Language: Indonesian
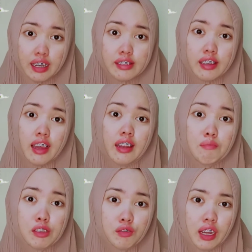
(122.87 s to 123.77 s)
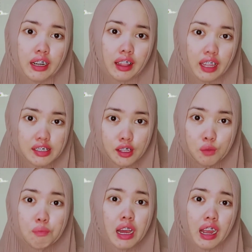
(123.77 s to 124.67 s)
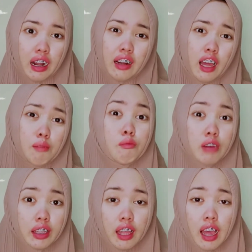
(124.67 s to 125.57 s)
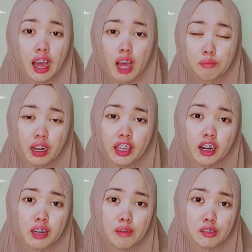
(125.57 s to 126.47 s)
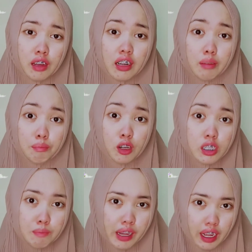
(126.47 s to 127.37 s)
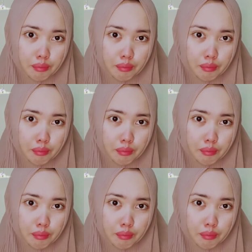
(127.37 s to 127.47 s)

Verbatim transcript: sehingga dimasukkan ke tas itu bakalan gak muat, apalagi kalau dimasukkan ke pouch makeup.